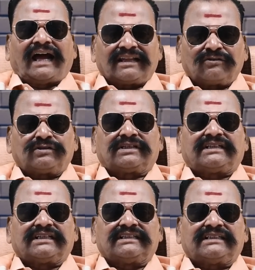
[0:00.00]
அதை
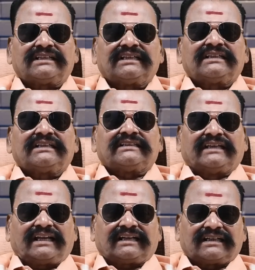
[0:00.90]
விட்டுட்டு
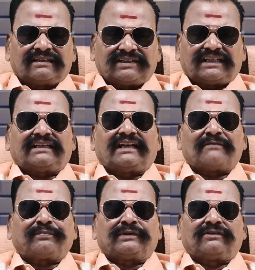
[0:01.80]
ஏற்கனவே
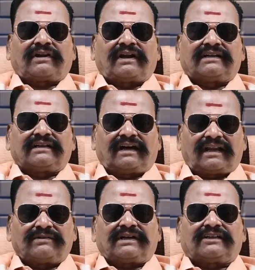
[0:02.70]
நாற்பது ஒரு ஆண்டு
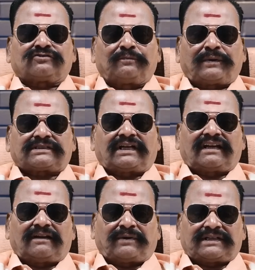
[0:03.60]
காலமாக சூப்பர் ஸ்டார்
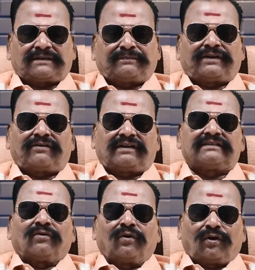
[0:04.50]
என்ற பட்டப்பெயருடன்
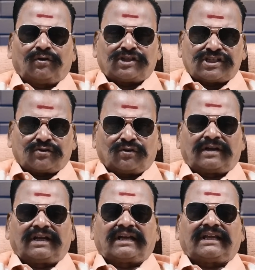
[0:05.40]
கோலம் வச்சு
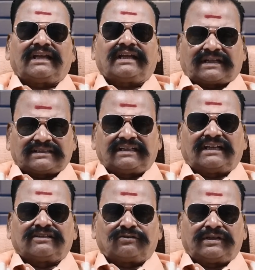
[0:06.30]
கொண்டிருக்கிற
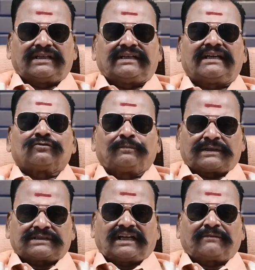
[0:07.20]
ரஜினிகாந்துக்குரிய
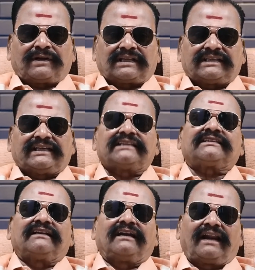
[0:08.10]
சூப்பர் ஸ்டார் பட்டத்தை ஏன்
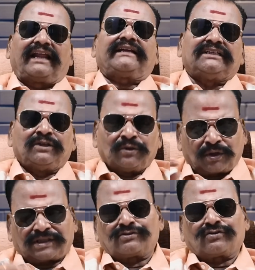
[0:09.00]
திருடுற
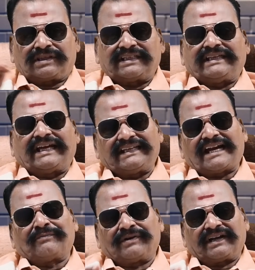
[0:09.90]
இன்னொருத்தன் சொத்தை ஏன்
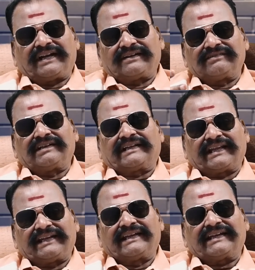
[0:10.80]
ஏன் அபகரிக்கணும்னு
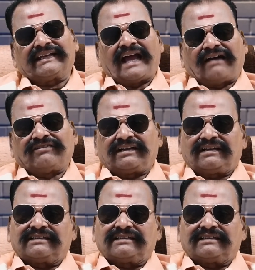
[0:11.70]
நினைக்கிறீங்க அவர்